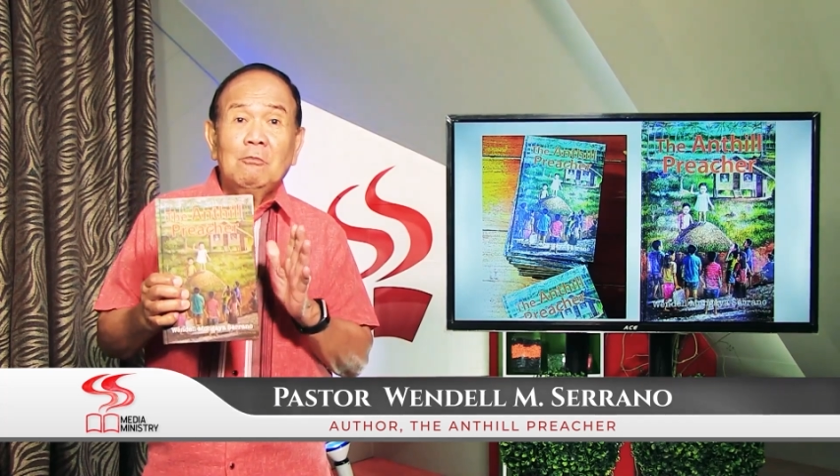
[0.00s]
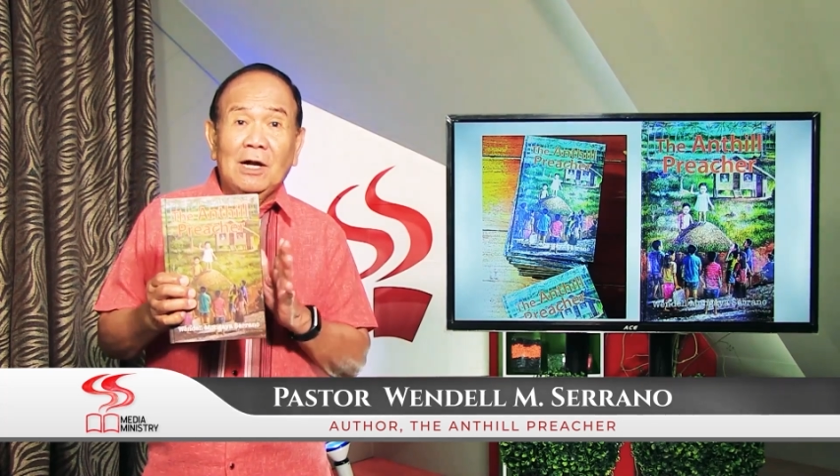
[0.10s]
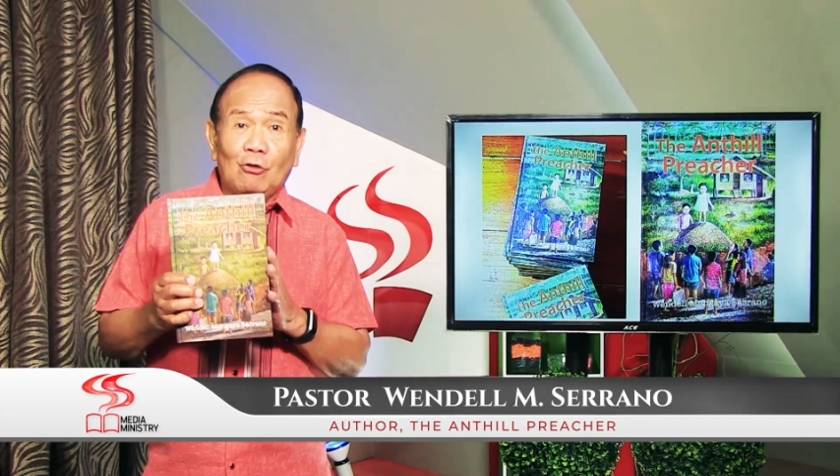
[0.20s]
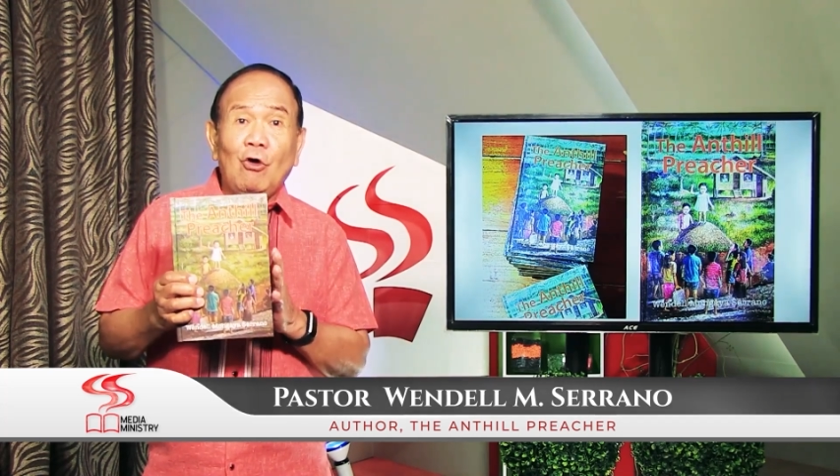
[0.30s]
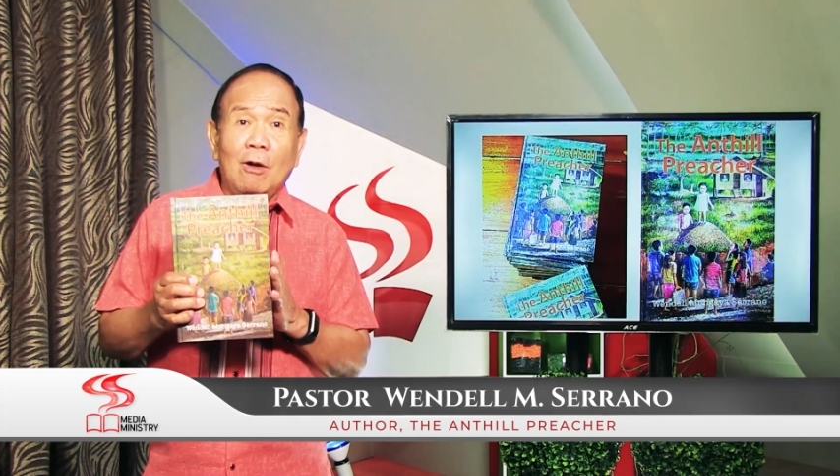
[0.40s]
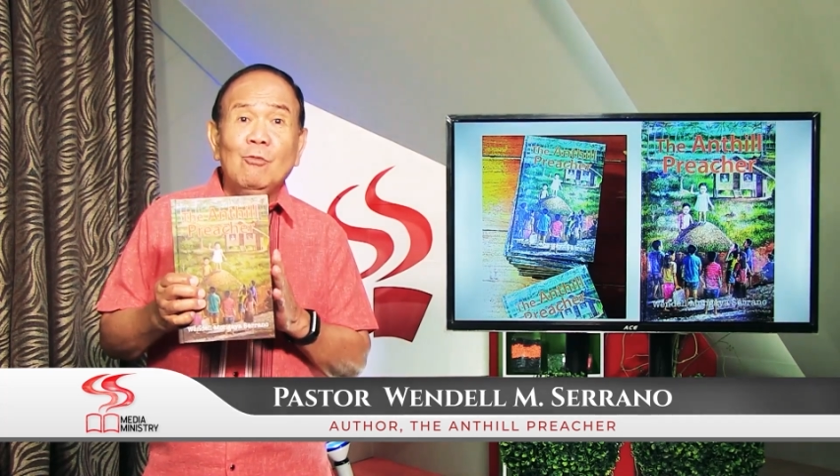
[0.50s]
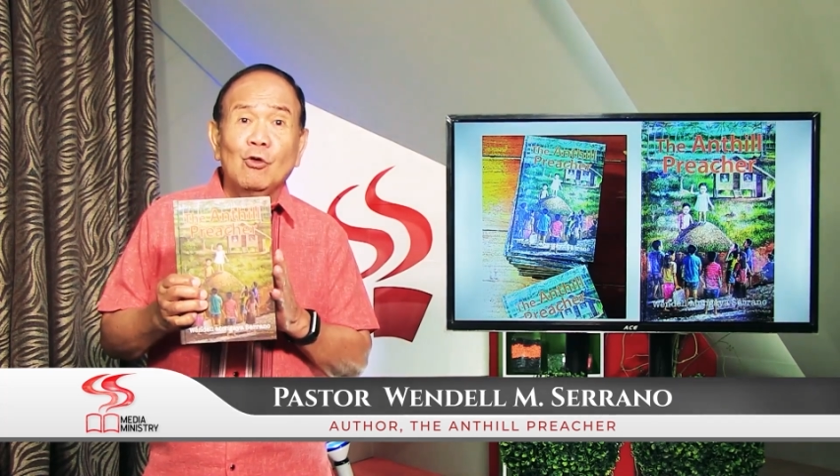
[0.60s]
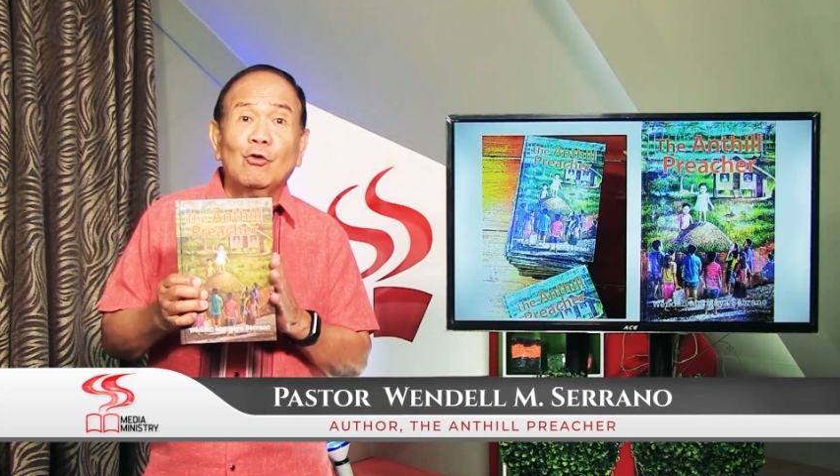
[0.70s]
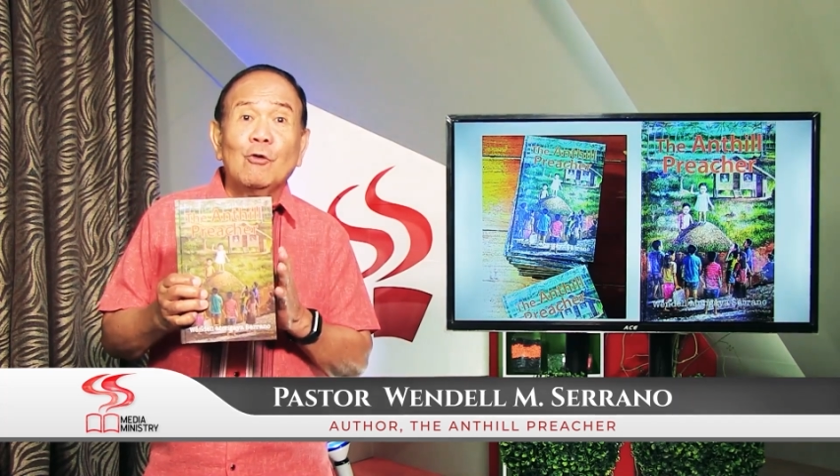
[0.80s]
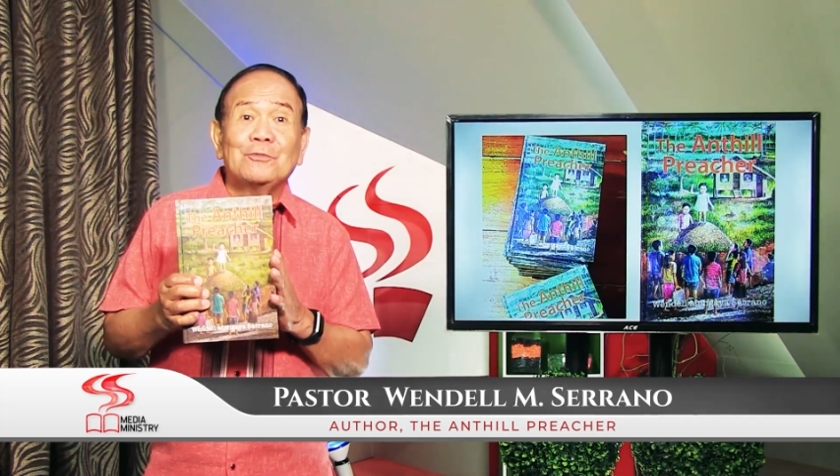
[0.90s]
pagkuha
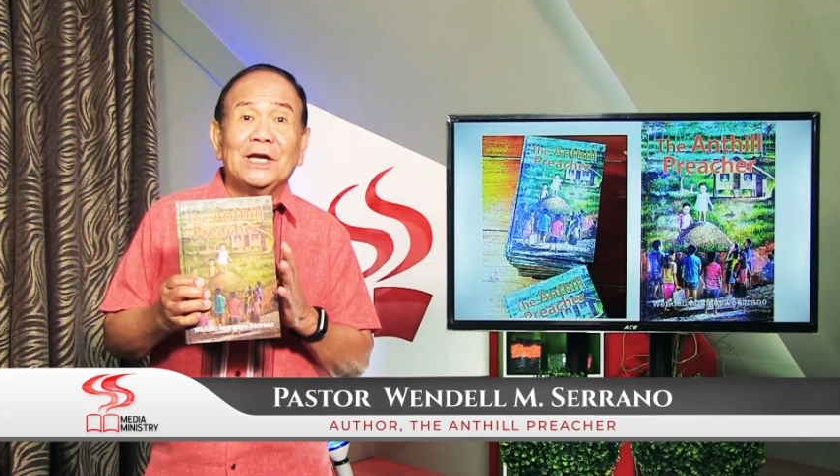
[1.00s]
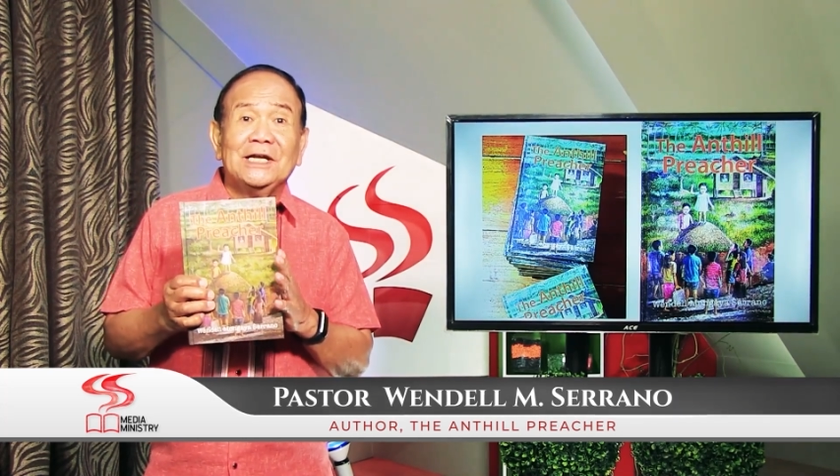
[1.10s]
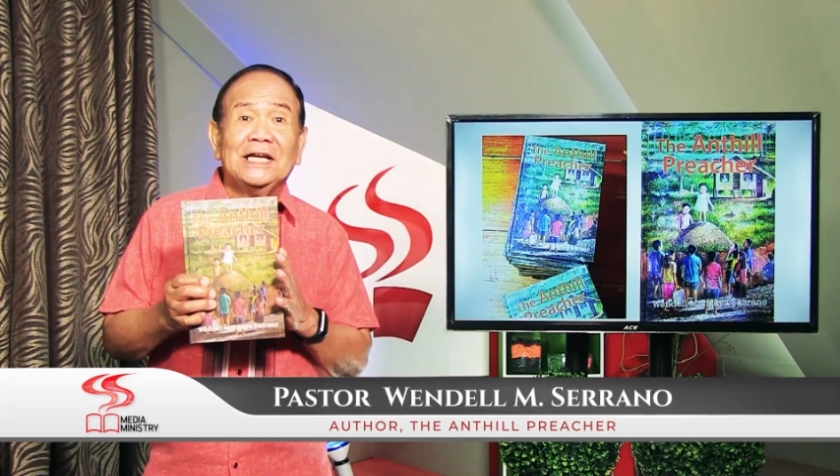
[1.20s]
mo og kopya